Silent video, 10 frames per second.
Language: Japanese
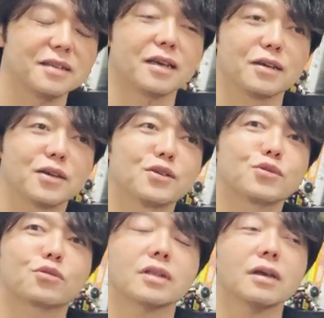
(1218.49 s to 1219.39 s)
ね、
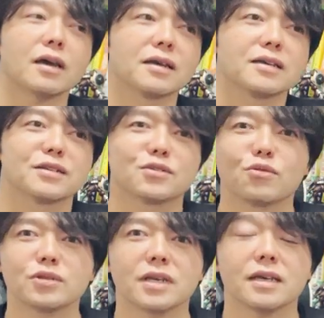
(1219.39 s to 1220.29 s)
それで
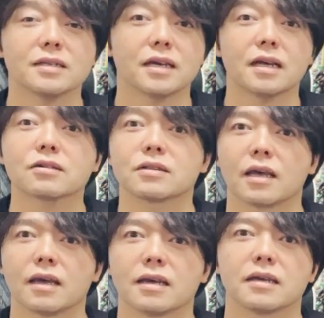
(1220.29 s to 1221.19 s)
増税じゃなく
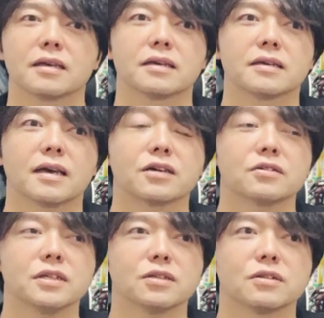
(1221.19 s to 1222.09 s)
て、
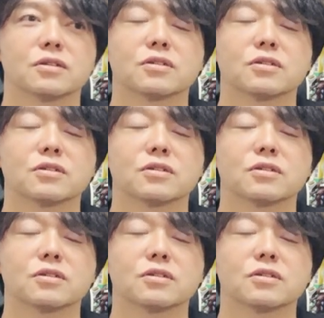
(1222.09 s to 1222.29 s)
役員、